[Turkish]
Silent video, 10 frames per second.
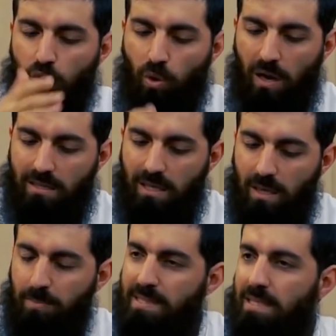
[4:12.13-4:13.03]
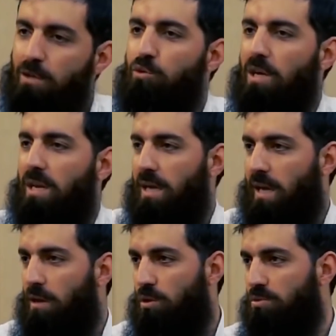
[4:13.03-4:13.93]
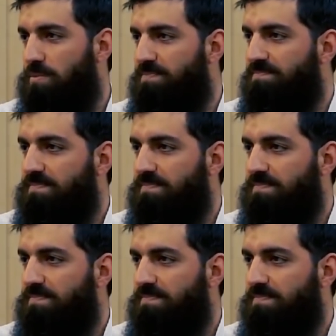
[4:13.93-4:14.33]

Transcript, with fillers: tuvaletteki pisliğin üzerine geliyor.